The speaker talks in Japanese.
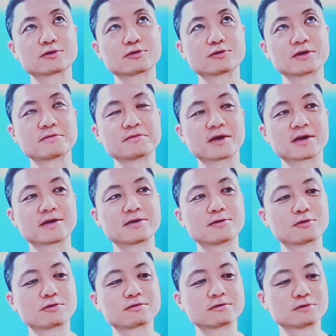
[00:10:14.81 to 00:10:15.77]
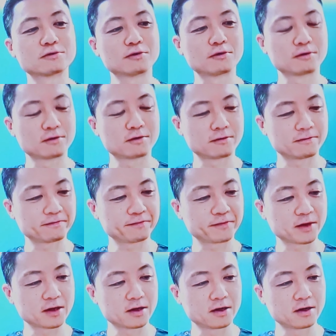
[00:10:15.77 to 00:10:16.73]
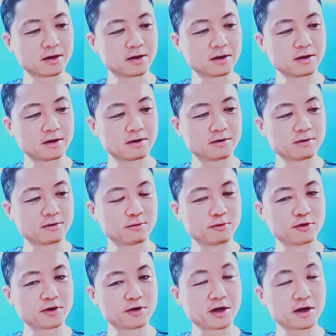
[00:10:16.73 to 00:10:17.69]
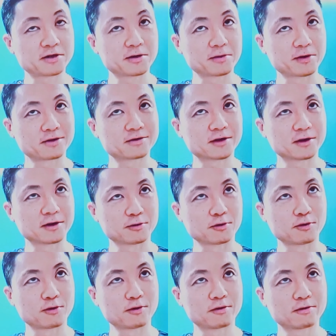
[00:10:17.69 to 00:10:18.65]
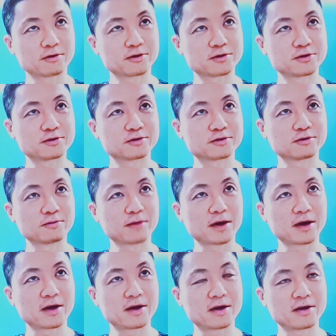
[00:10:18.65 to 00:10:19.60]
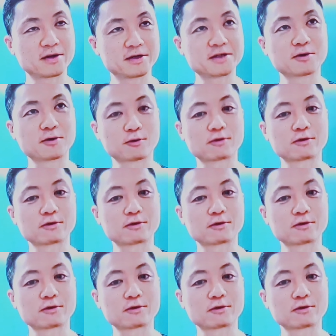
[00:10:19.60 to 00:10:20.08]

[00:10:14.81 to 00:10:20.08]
今記憶を追い返してますけど、え手術の前にってことで